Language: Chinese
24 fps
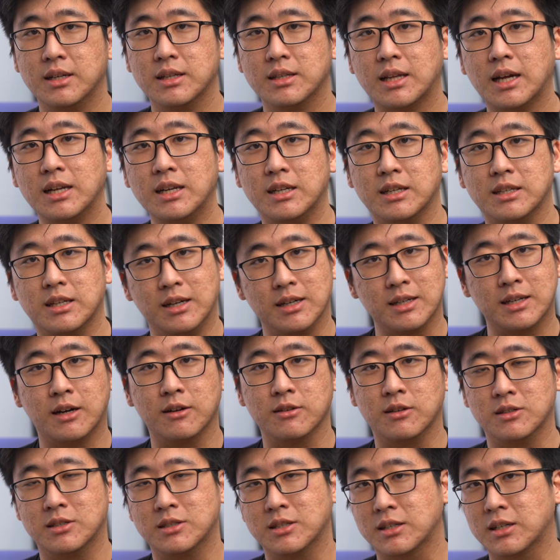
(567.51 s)
但你得到
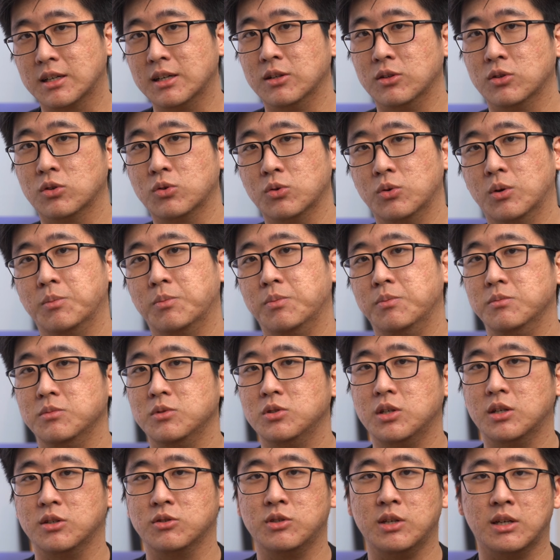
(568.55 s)
的是更多，
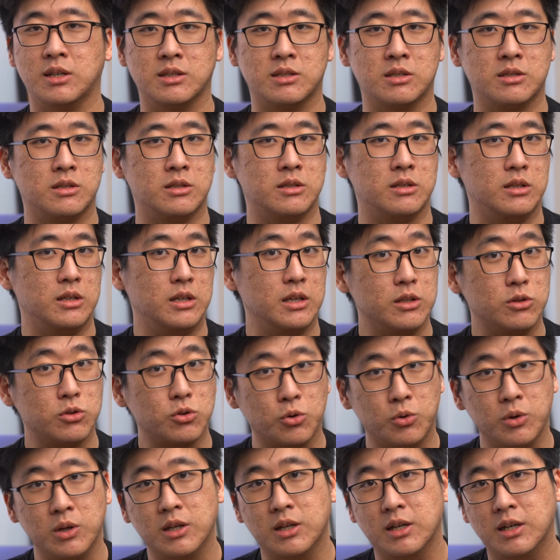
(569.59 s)
就像是
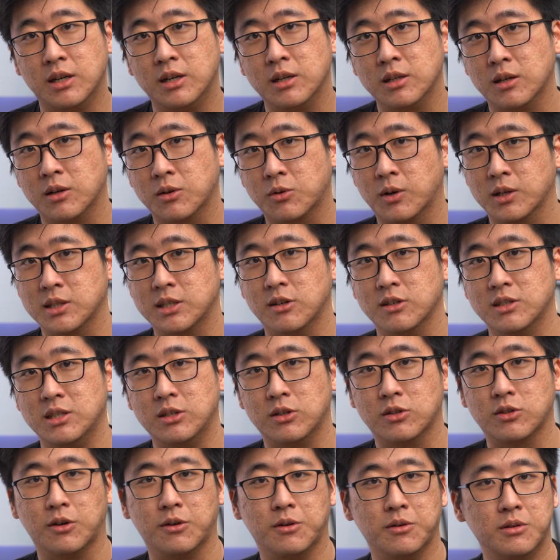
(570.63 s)
多一颗的广角
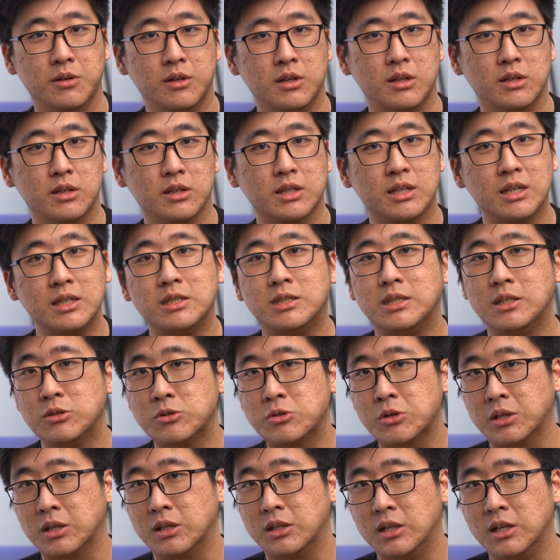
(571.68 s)
镜头，更精
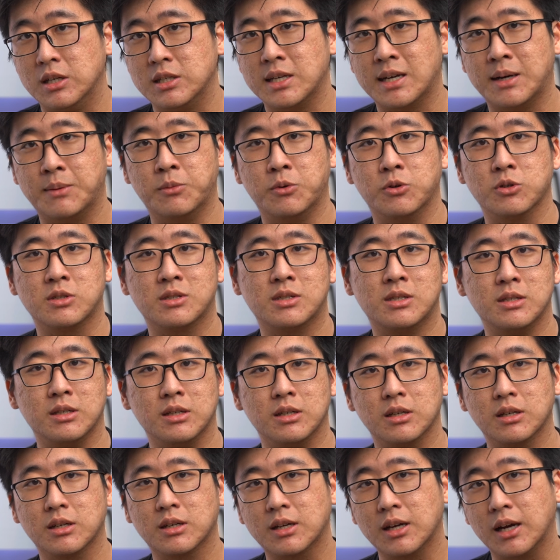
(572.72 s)
准的人像模式，
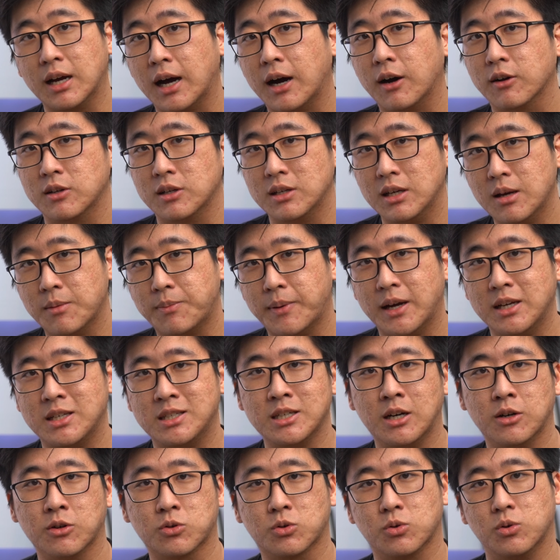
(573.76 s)
更好的夜拍
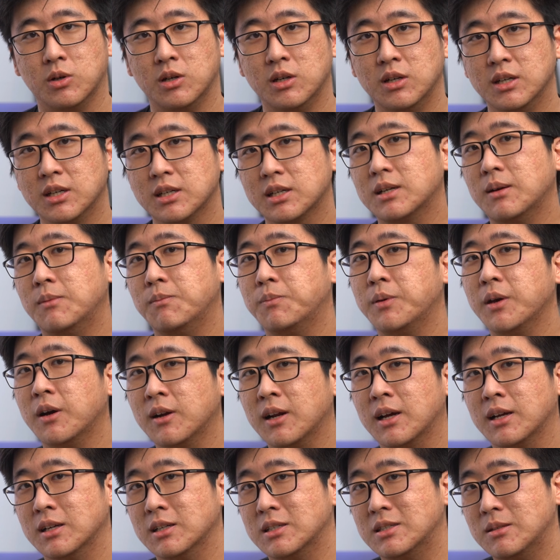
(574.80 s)
效果，更漂
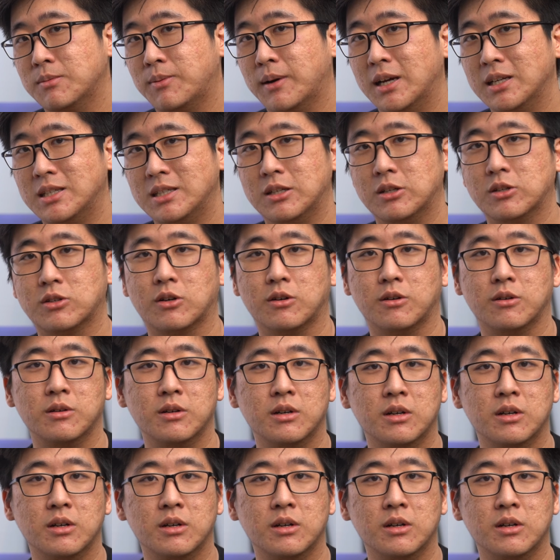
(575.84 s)
亮的自拍镜头。